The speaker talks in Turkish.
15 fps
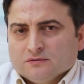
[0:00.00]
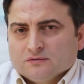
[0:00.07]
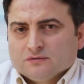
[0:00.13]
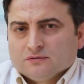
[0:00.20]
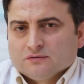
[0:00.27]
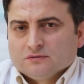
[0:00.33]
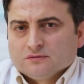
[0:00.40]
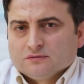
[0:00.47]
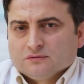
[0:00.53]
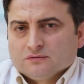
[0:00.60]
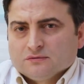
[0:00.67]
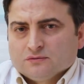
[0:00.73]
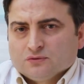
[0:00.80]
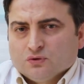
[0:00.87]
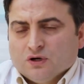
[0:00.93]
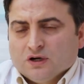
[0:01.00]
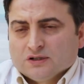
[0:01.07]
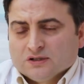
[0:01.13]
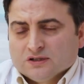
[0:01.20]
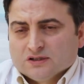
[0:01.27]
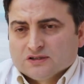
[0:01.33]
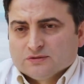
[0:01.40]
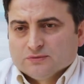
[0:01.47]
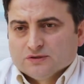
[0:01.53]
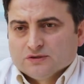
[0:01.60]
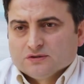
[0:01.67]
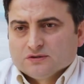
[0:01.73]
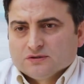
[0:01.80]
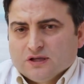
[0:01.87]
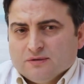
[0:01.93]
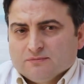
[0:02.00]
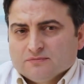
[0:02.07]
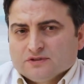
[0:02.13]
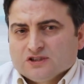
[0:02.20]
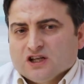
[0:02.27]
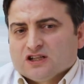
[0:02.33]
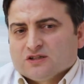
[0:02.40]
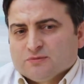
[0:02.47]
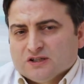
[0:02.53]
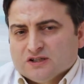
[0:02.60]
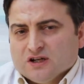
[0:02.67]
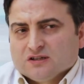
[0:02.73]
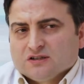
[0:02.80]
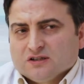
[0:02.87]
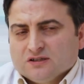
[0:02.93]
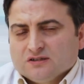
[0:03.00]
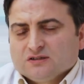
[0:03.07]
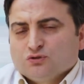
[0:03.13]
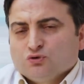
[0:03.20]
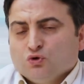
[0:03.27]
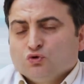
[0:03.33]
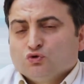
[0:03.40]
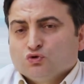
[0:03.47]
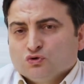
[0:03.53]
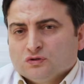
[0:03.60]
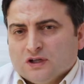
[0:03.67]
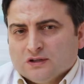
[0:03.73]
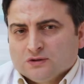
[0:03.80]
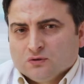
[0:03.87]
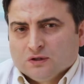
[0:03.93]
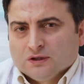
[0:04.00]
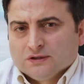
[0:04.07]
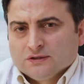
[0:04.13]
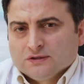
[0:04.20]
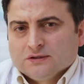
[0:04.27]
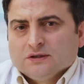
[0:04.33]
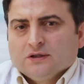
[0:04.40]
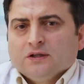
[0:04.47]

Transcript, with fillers: e, çoğu arkadaşımız hem çalışma şartlarının yoğunluğundan dolayı